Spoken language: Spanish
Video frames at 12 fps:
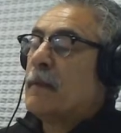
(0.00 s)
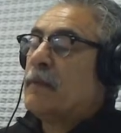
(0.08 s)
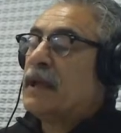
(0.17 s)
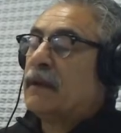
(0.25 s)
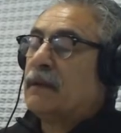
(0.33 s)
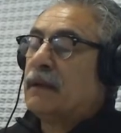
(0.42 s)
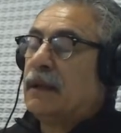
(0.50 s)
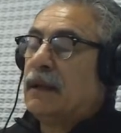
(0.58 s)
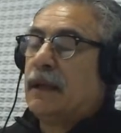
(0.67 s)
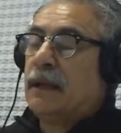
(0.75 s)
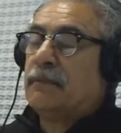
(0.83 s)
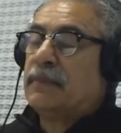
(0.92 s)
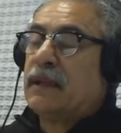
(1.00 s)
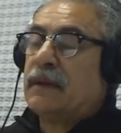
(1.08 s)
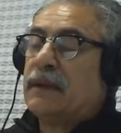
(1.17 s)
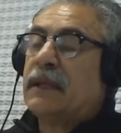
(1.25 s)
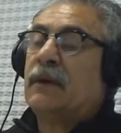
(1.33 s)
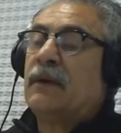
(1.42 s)
Bien, eh,
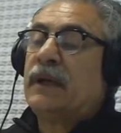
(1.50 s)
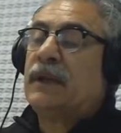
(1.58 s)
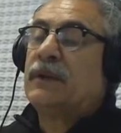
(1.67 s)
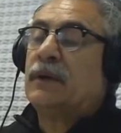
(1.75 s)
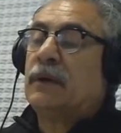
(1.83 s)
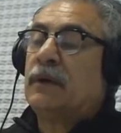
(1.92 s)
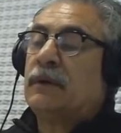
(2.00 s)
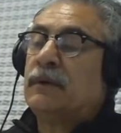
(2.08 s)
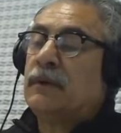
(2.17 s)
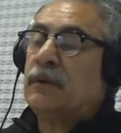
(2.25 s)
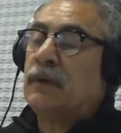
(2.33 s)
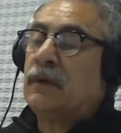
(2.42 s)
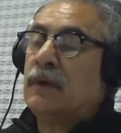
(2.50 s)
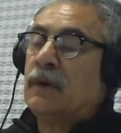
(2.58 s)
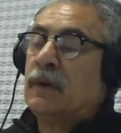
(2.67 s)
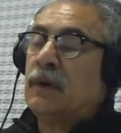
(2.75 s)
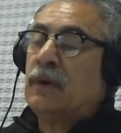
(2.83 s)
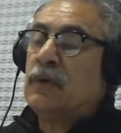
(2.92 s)
te digo esto,
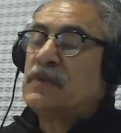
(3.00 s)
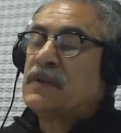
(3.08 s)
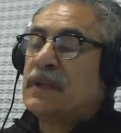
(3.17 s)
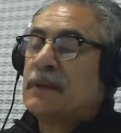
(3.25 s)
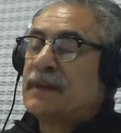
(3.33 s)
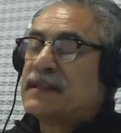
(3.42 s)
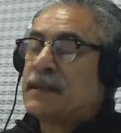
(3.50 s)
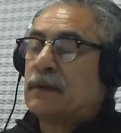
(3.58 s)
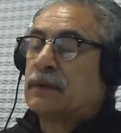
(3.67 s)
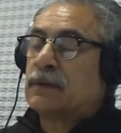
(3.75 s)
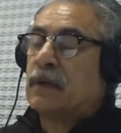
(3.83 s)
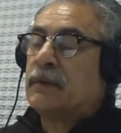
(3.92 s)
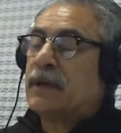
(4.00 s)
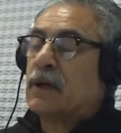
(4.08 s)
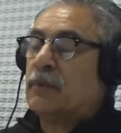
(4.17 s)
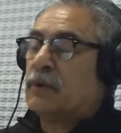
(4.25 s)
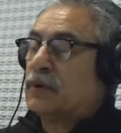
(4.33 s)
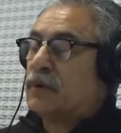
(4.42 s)
no luce demasiado todavía
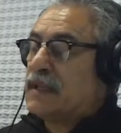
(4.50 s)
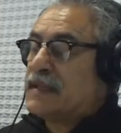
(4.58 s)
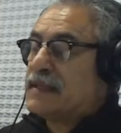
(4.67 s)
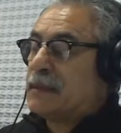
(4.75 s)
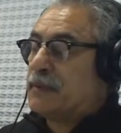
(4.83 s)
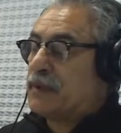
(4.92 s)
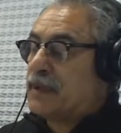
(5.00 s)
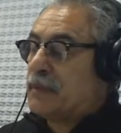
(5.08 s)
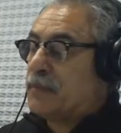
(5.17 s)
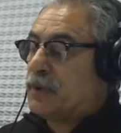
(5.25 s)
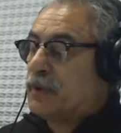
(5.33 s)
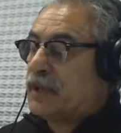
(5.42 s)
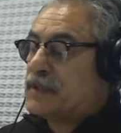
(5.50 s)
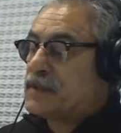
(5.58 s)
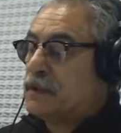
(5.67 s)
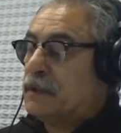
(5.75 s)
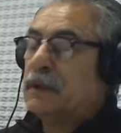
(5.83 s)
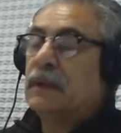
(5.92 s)
como noticia, pero está en
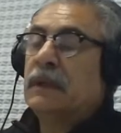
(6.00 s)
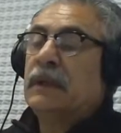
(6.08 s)
progreso